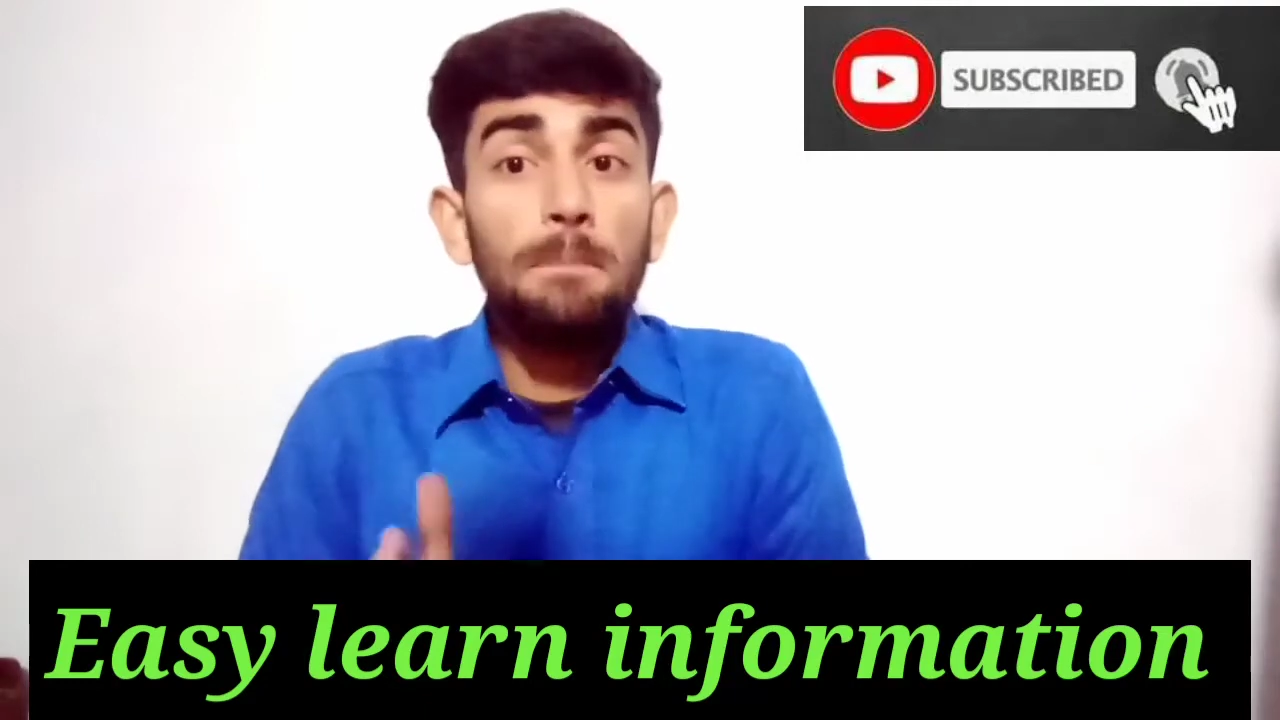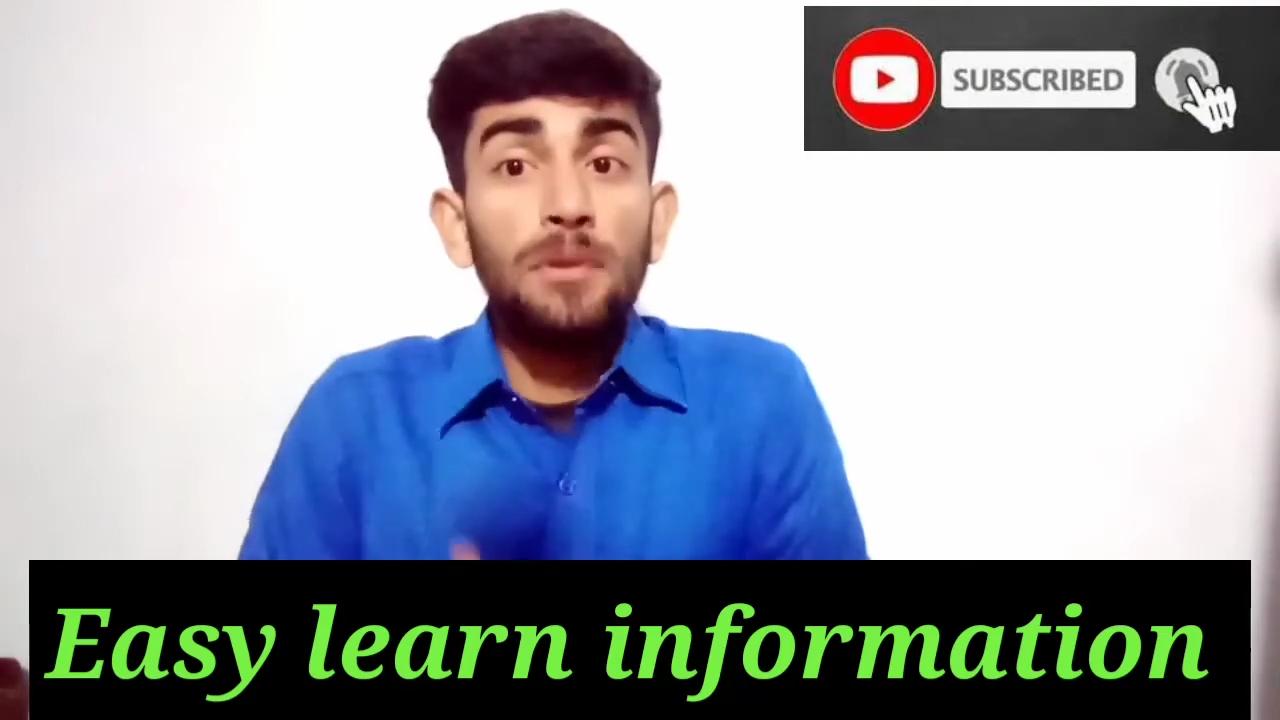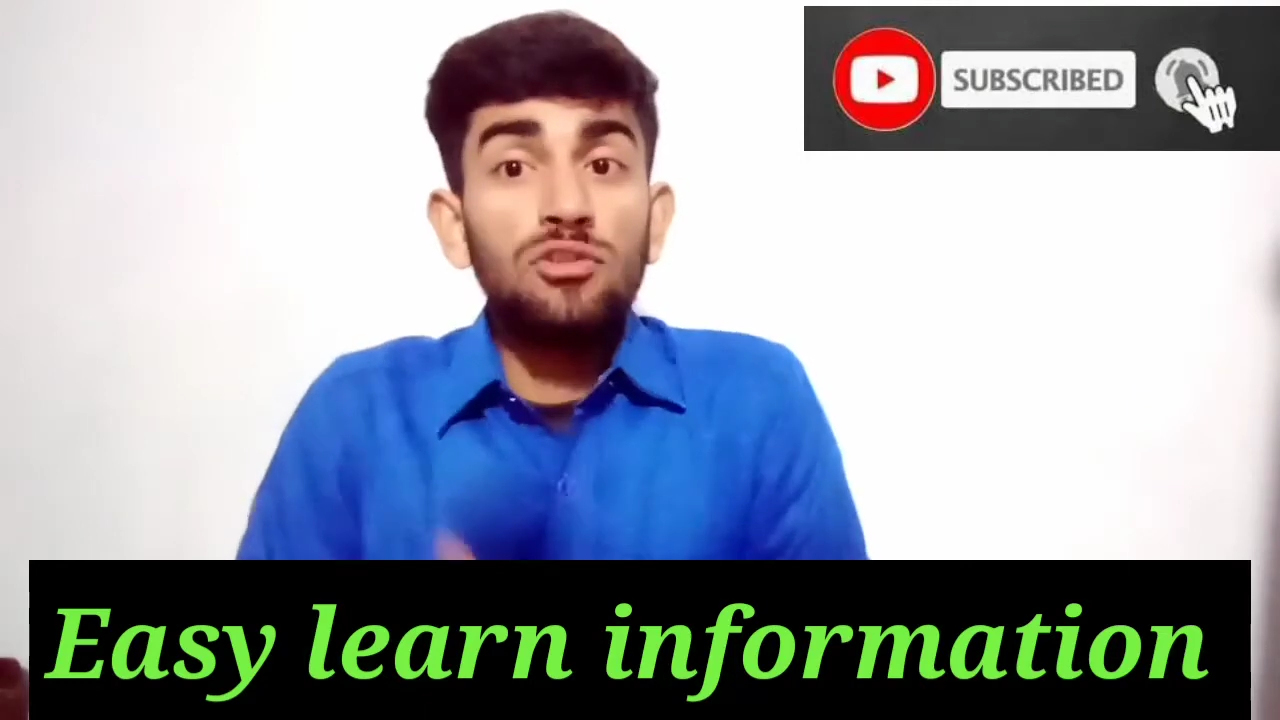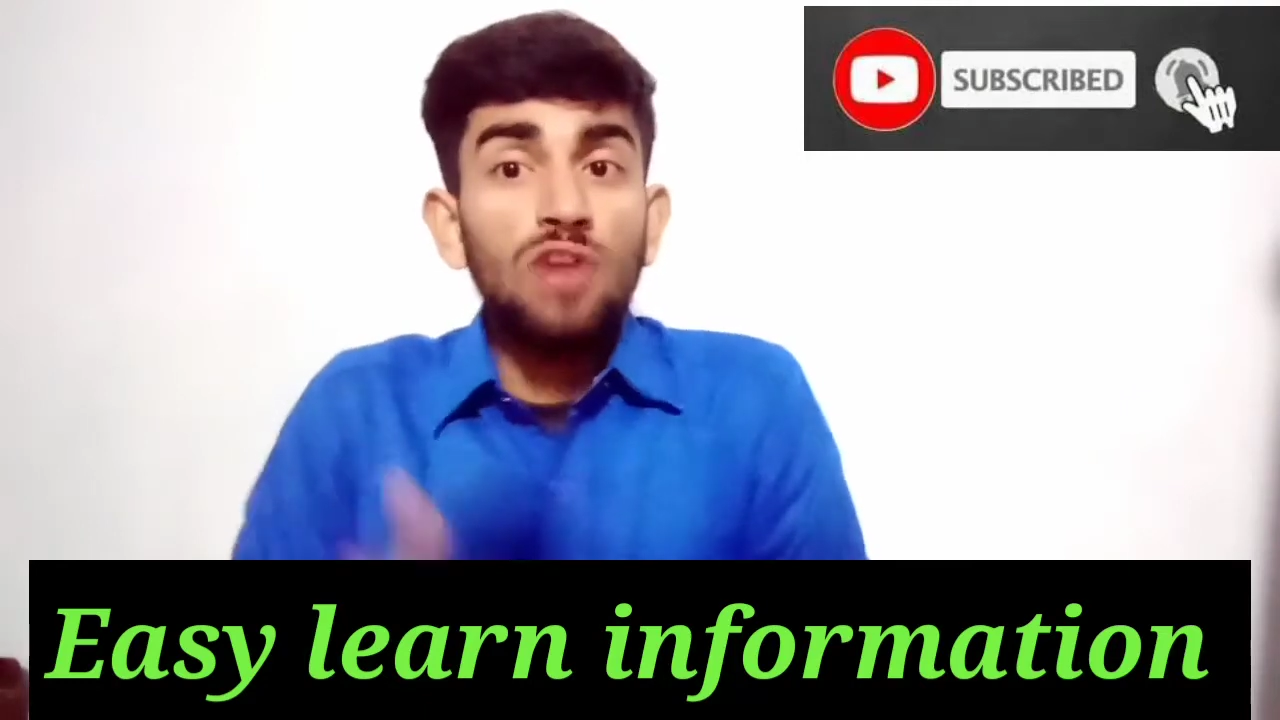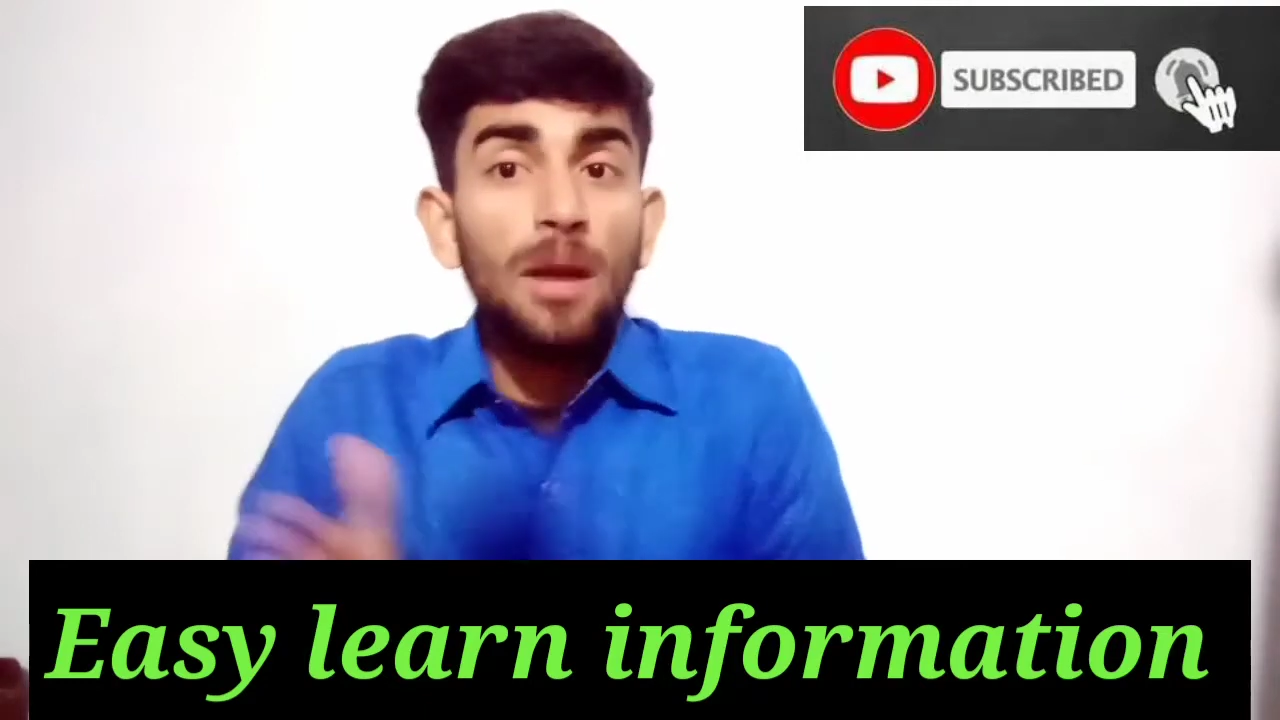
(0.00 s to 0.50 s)

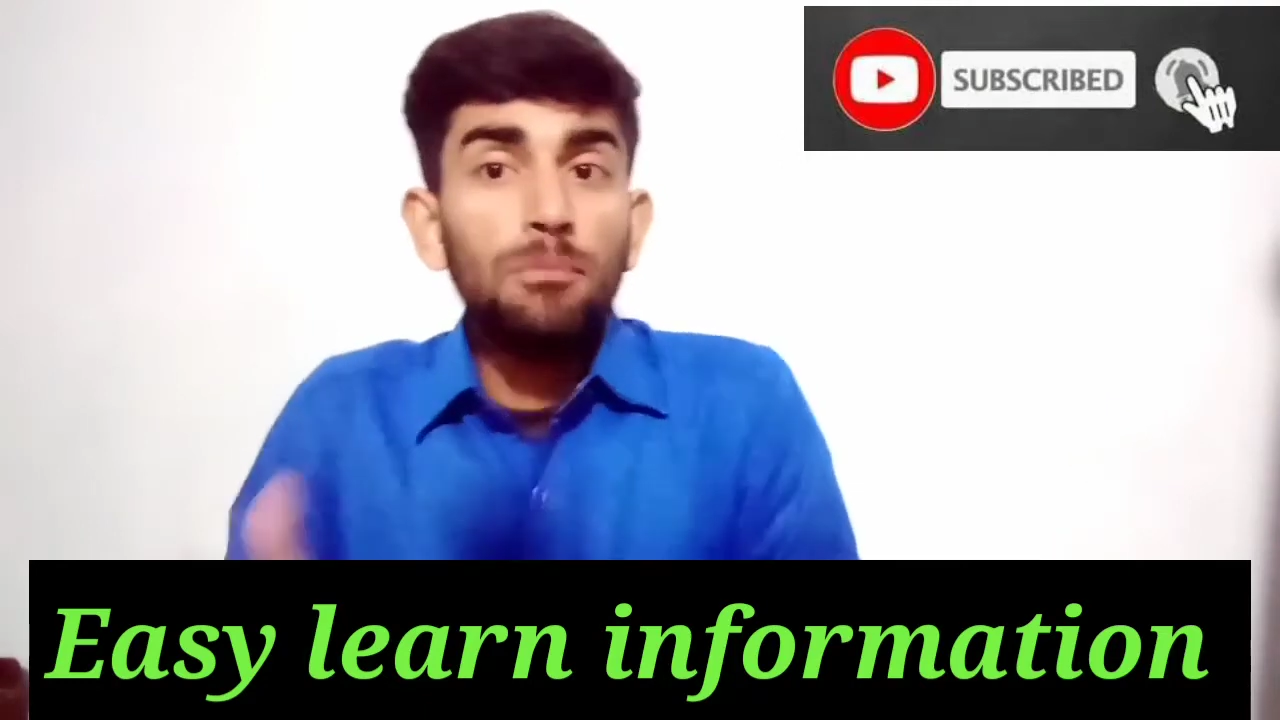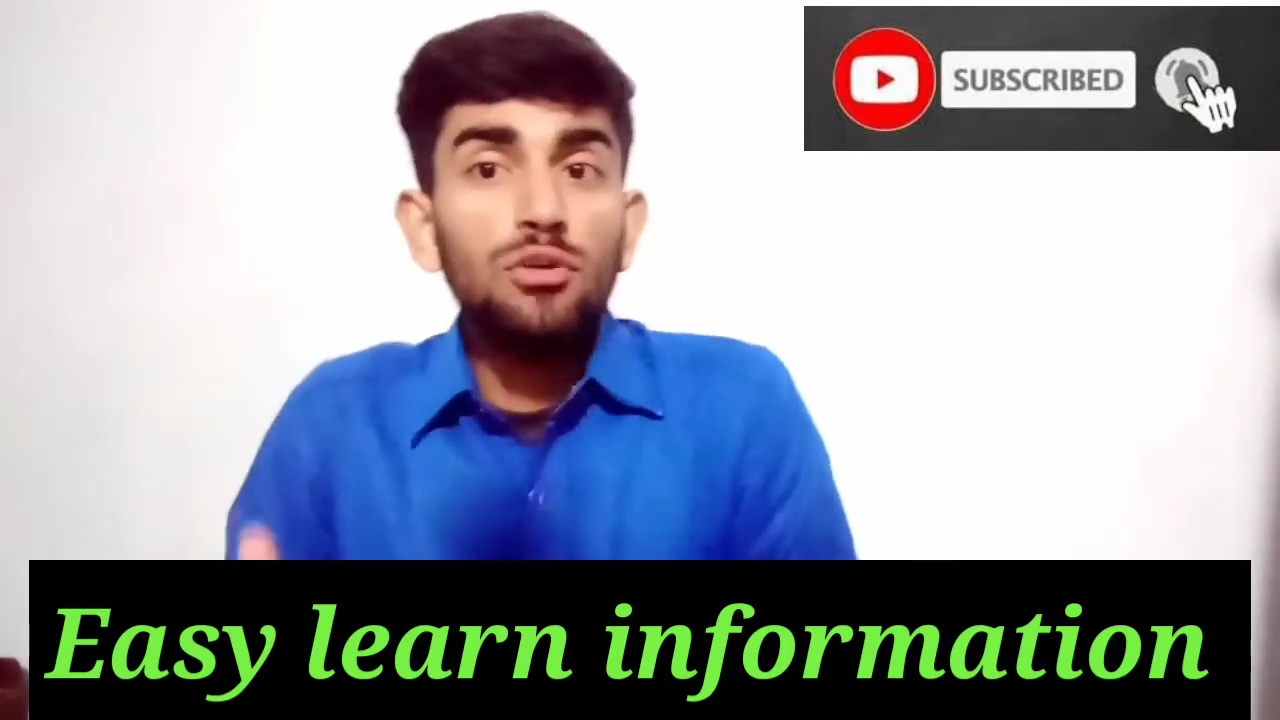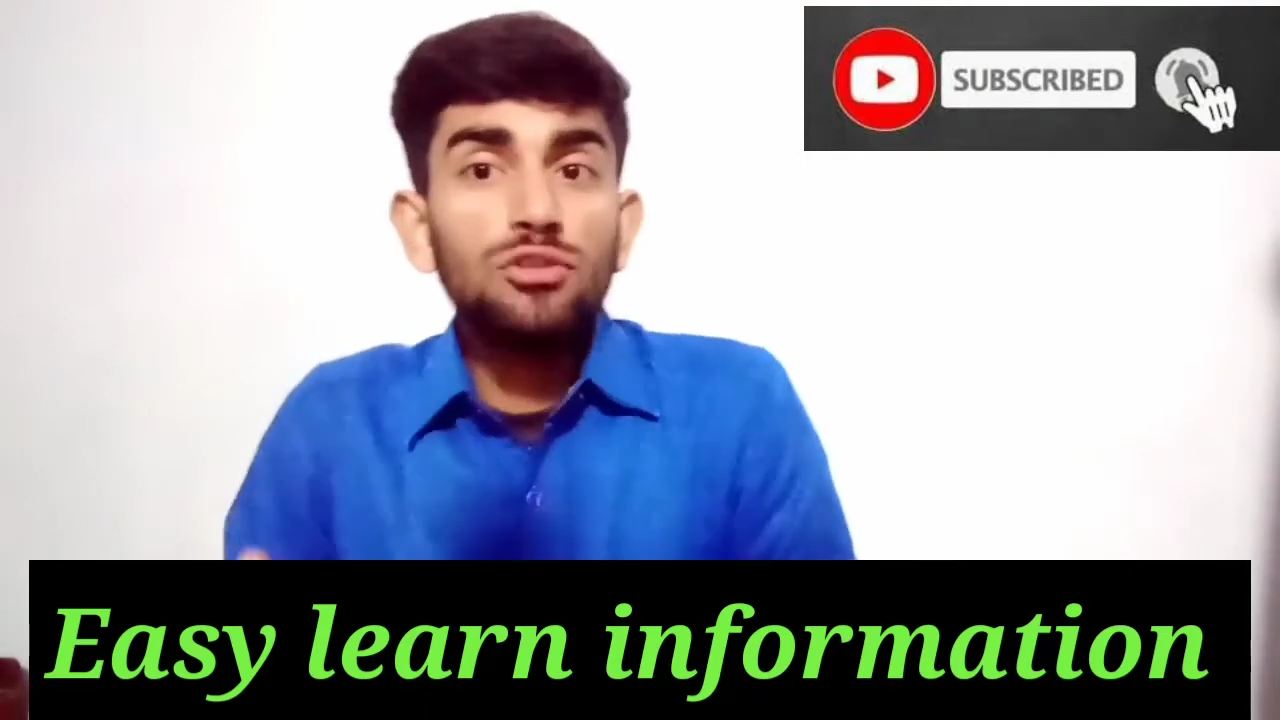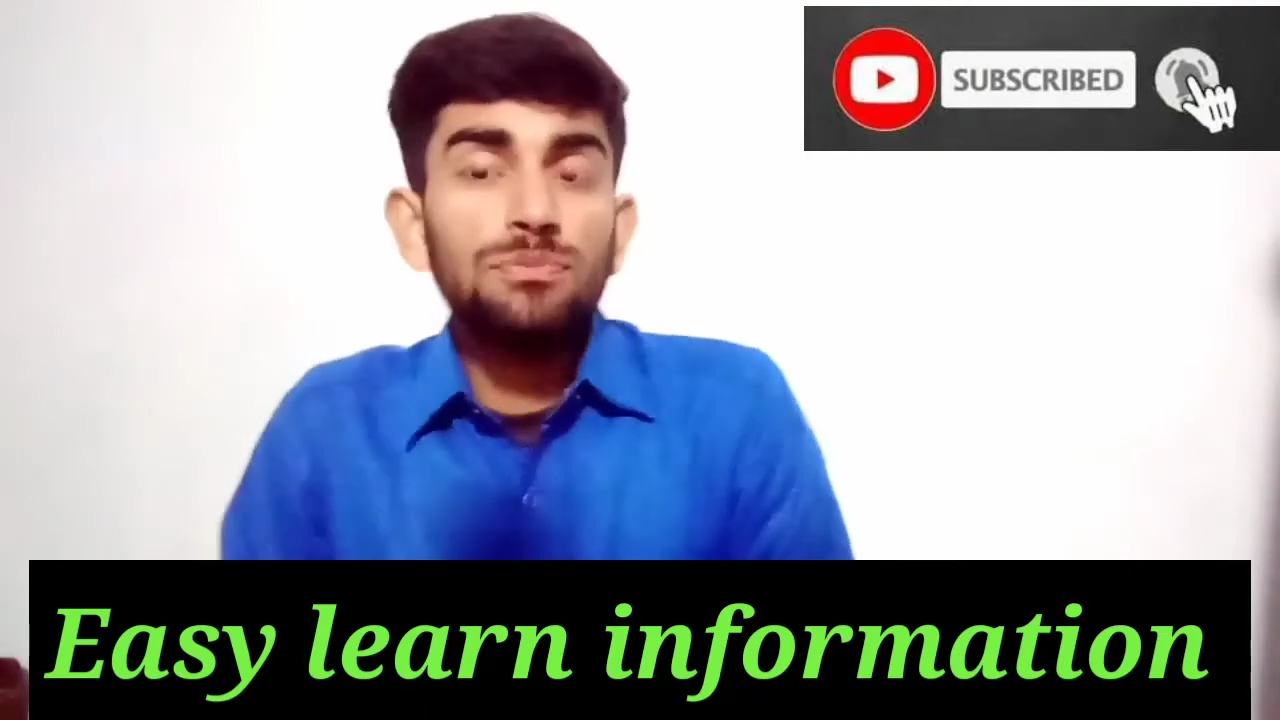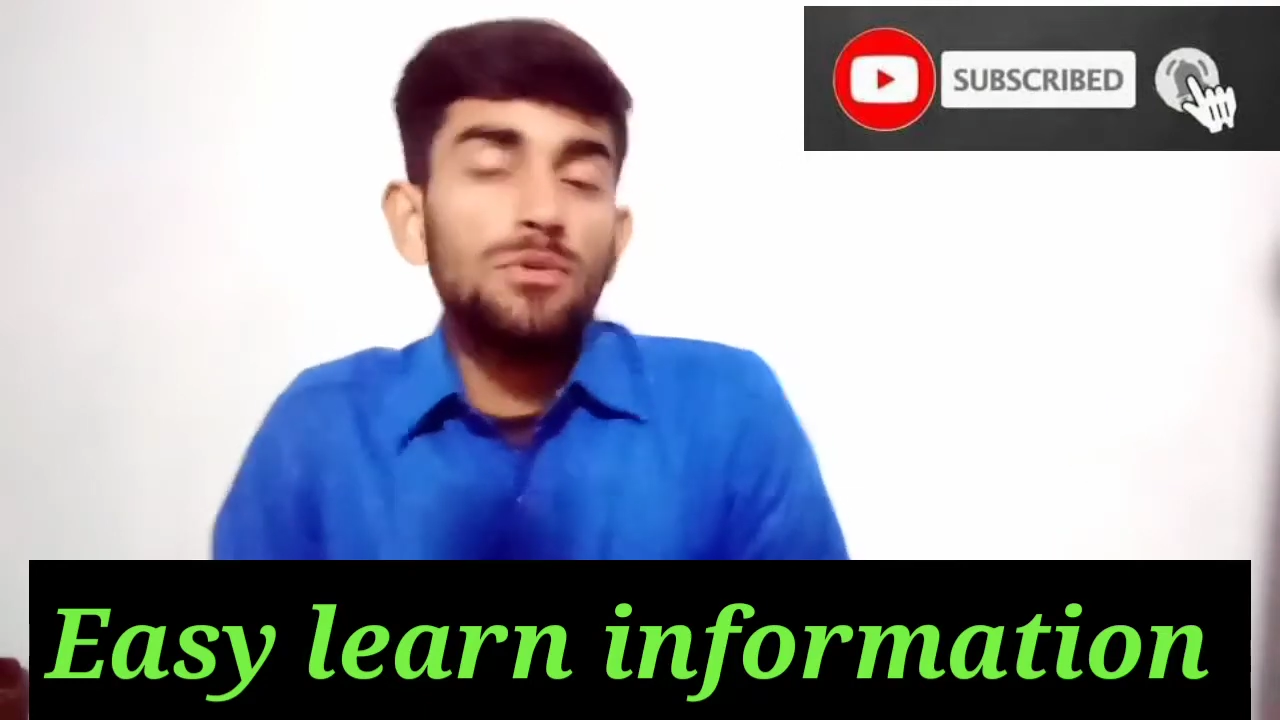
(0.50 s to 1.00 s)
पंजाब पुलिस